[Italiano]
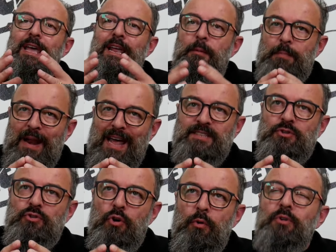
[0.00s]
Il
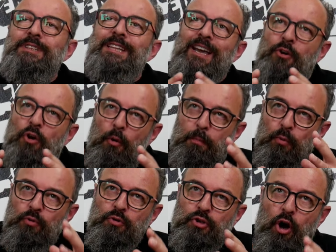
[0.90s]
prezzo dico
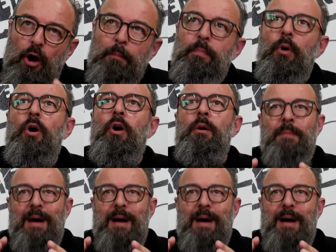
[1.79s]
purtroppo,